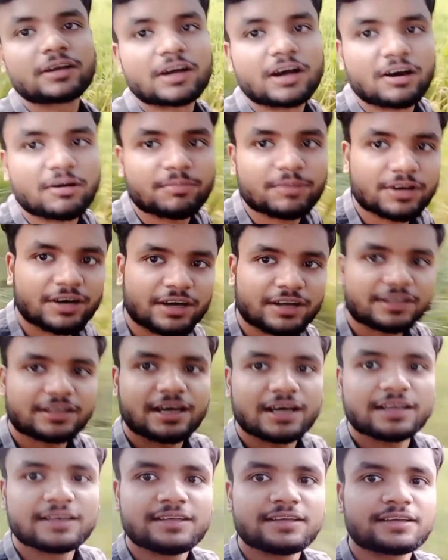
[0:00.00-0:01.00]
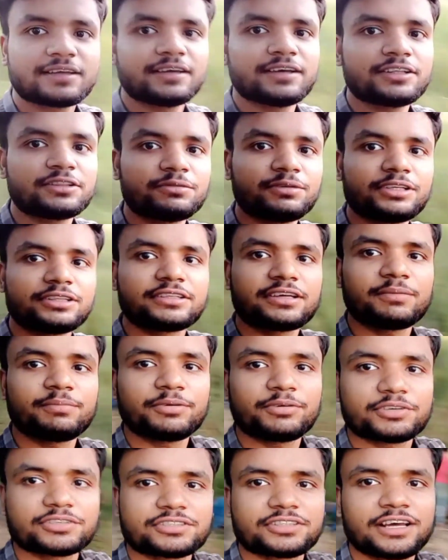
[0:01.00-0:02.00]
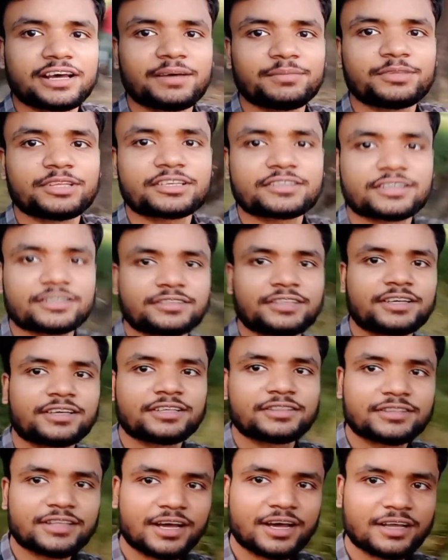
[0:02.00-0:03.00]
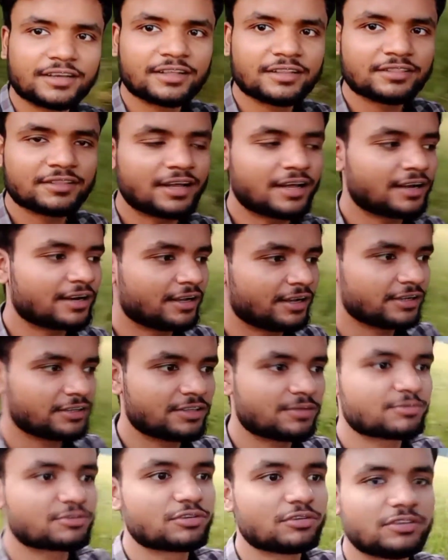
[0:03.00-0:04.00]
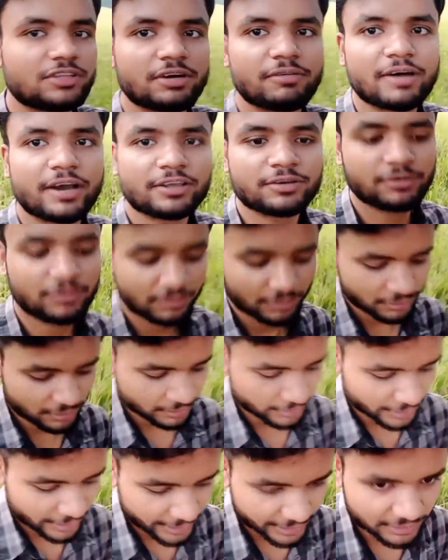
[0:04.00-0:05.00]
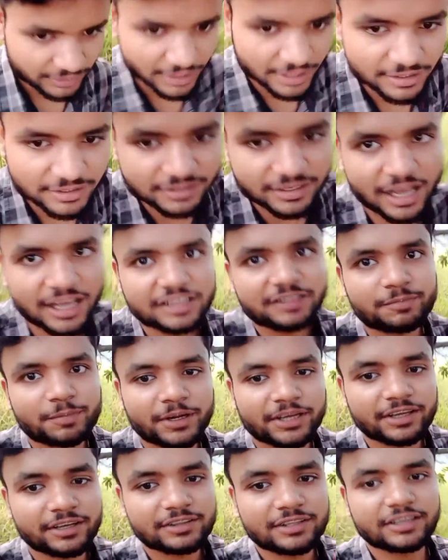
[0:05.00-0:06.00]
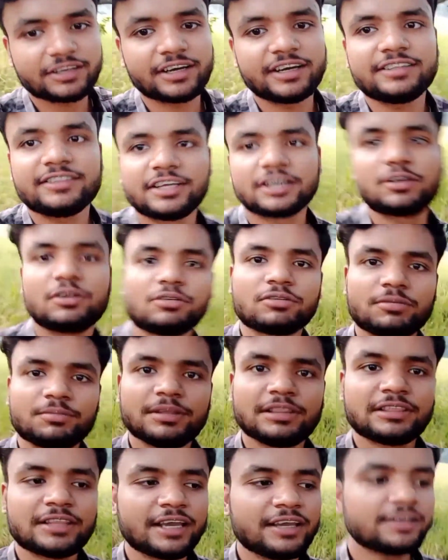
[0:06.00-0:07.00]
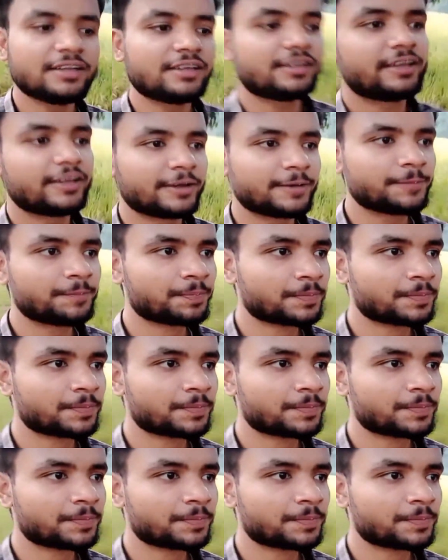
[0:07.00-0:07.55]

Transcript: और गांव में हरियाली खेत वेत का व्यवस्था आप देख सकते हैं कितना आनंद आ रहा है एकदम शुद्ध वायु इतना शांत प्रकृति कहीं देखने को मिलता ही नहीं